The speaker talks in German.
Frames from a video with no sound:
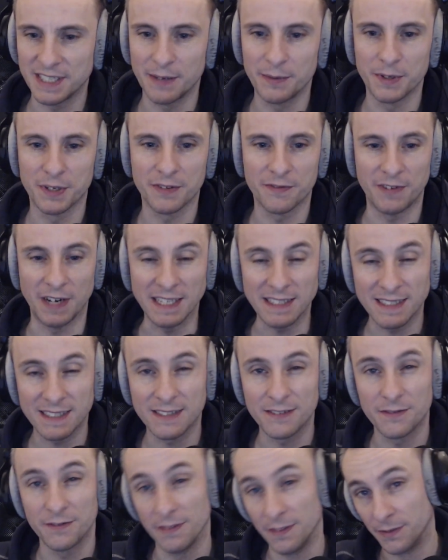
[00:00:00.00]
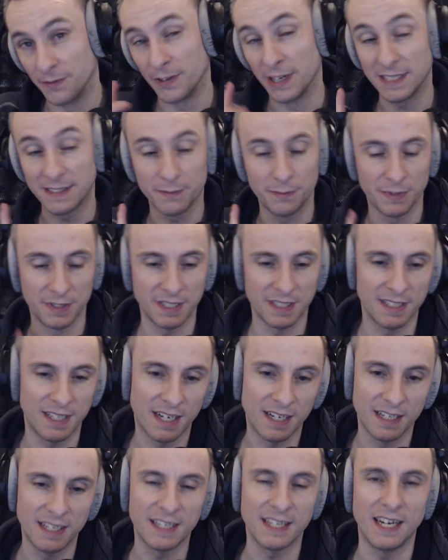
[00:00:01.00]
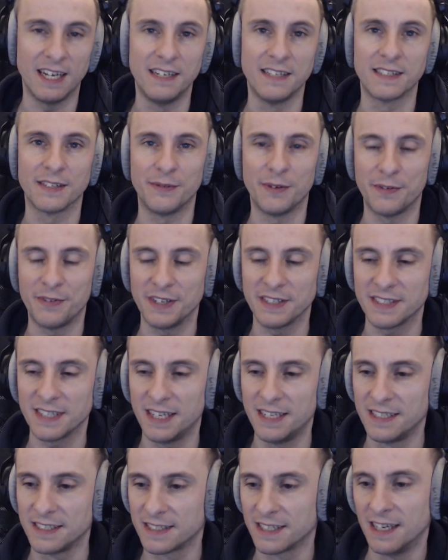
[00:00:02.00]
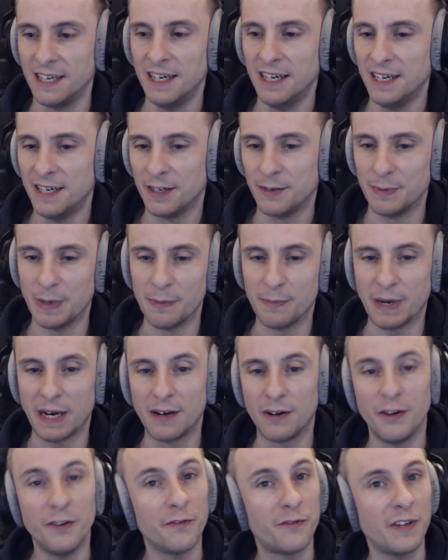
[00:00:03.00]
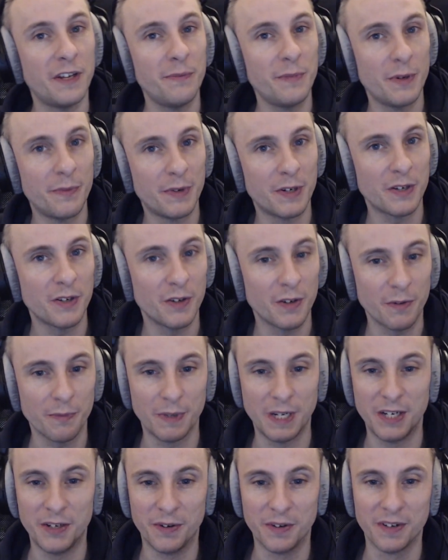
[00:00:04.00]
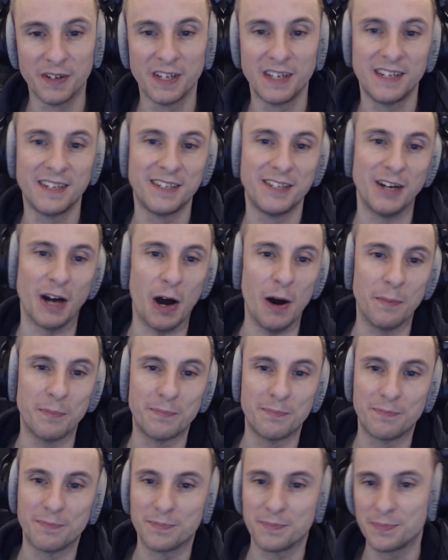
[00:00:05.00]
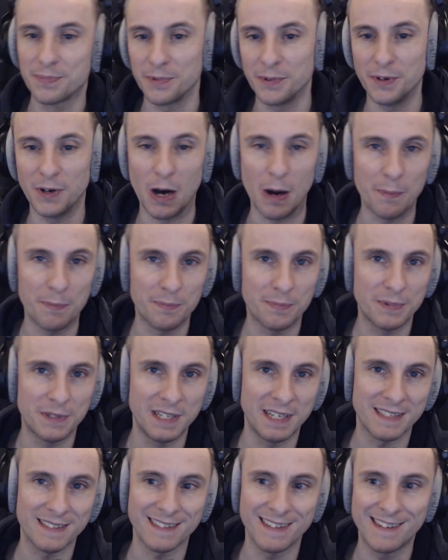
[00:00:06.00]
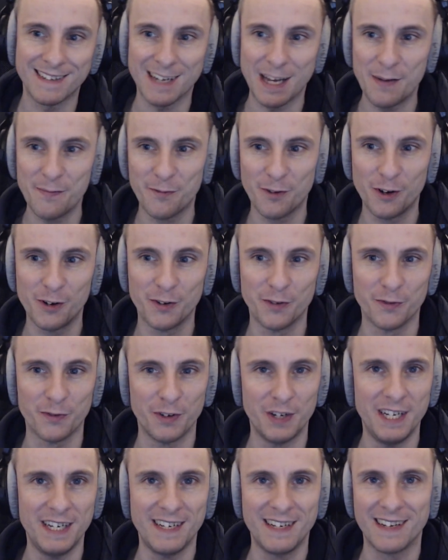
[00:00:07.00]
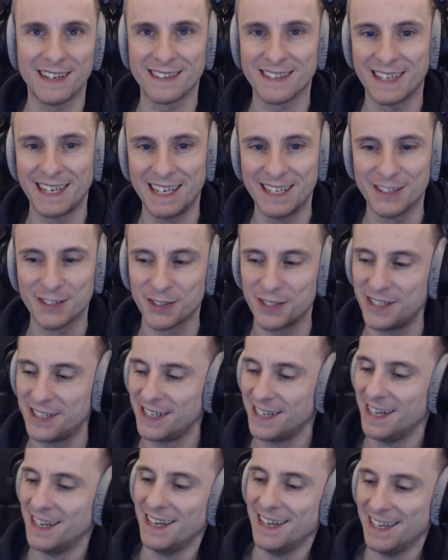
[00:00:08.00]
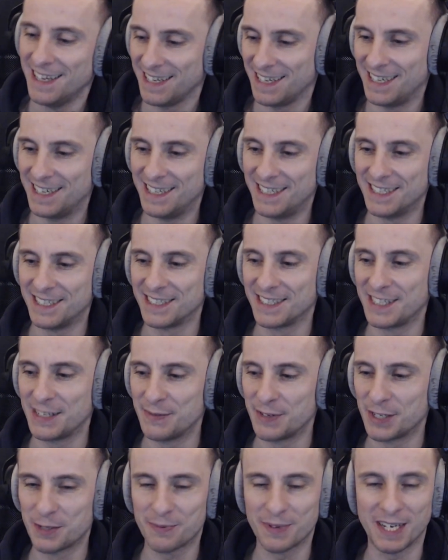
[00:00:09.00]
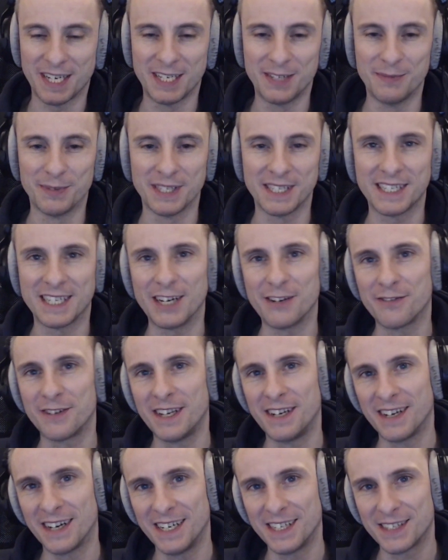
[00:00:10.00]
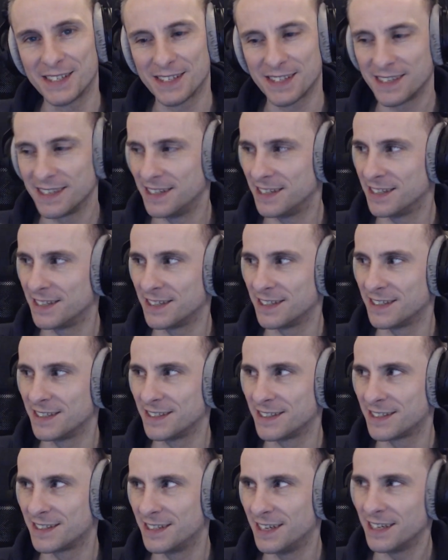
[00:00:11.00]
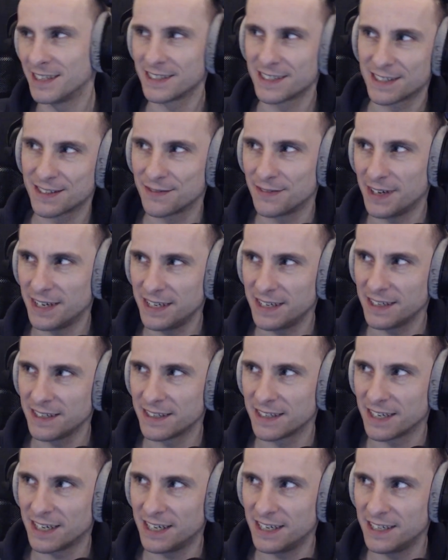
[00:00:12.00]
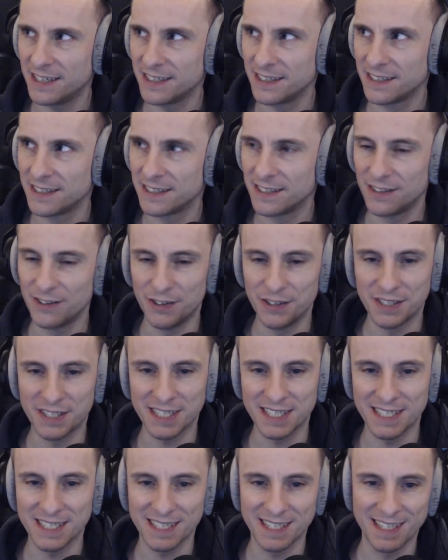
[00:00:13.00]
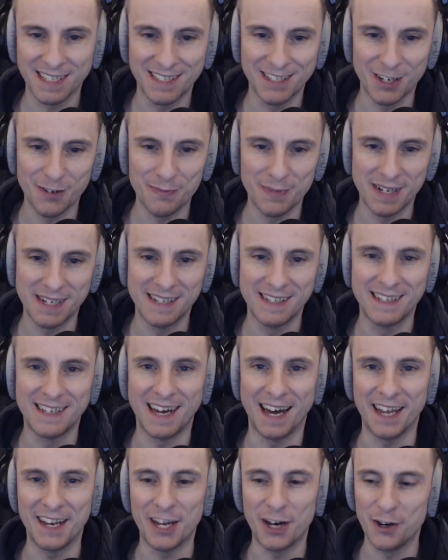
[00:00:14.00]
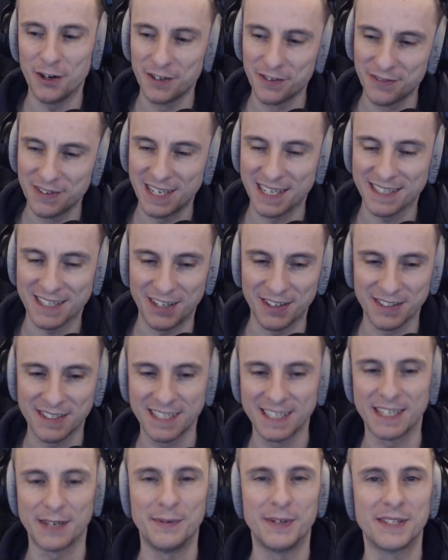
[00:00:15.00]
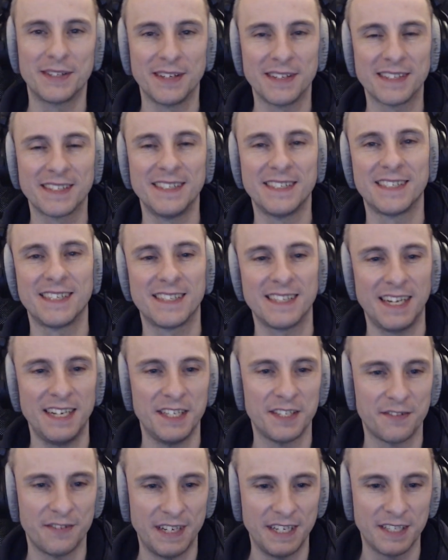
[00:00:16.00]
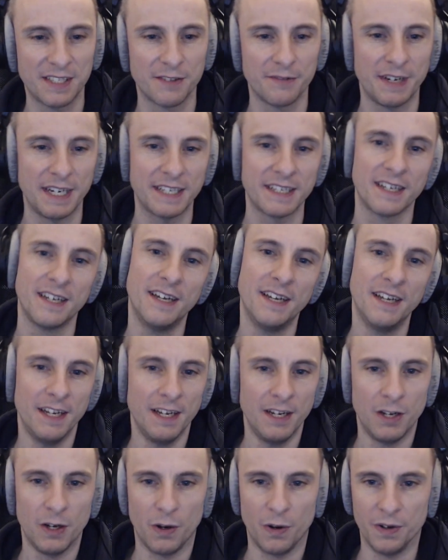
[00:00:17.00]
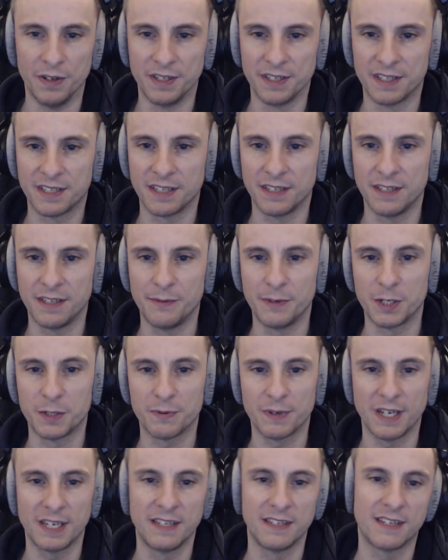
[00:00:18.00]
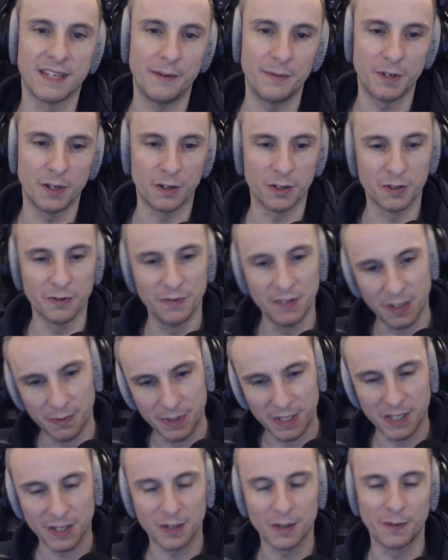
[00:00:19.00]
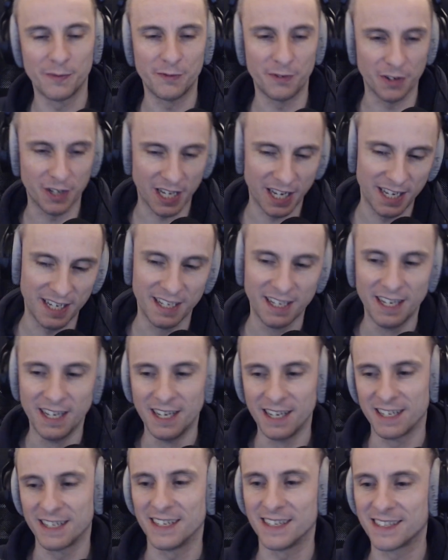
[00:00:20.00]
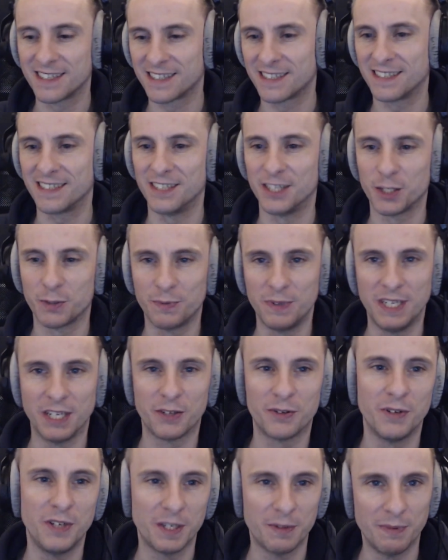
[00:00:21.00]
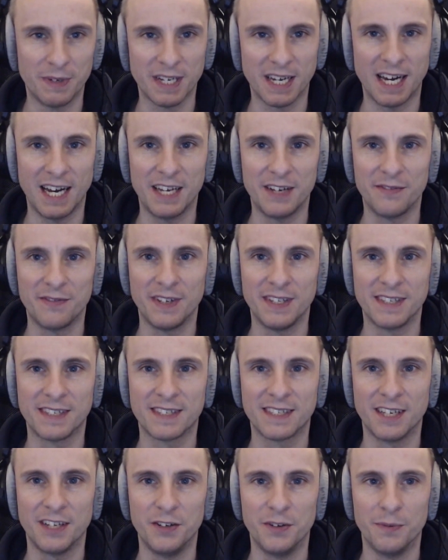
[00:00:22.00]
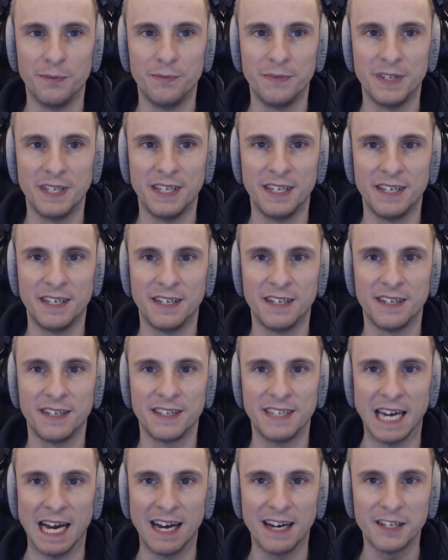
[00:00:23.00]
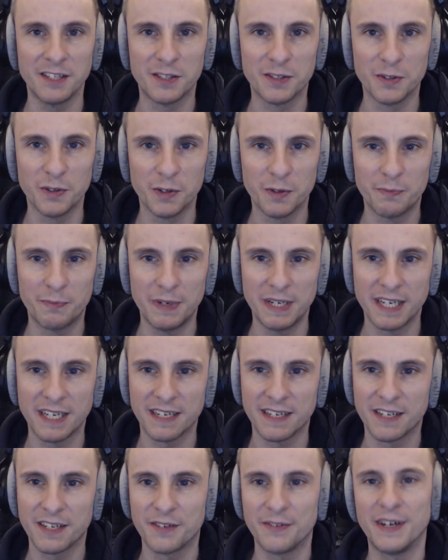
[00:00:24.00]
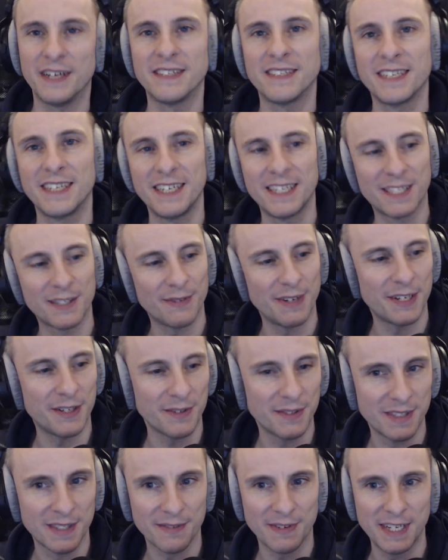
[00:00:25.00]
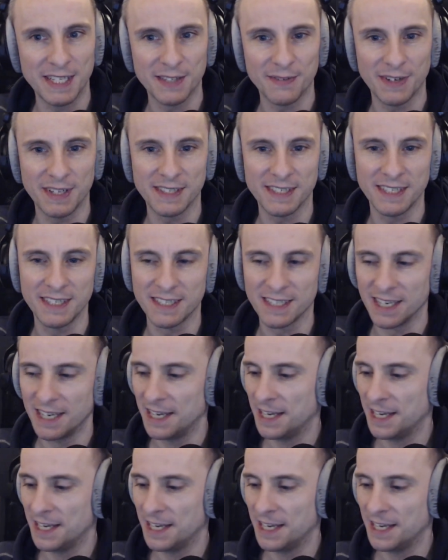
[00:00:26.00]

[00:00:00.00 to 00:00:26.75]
Habe ich fast, fast muss ich sagen, nicht alles, aber fast alles. Bei ein paar Leuten fehlen mir immer noch Rückmeldungen, äh, ob ob sie das Geld haben wollen und wohin das gehen soll. Äh, dementsprechend muss ich da vielleicht noch eins, äh, ja, zwei, drei Leute nochmal anhauen, wie das aussieht. Aber ansonsten ist jetzt alles fertig soweit. Und äh, dementsprechend habe ich auch schon wieder im Hinterkopf, okay, das äh, spielt natürlich mit rein, wenn es dann um den Jahresrückblick quasi geht, 2022,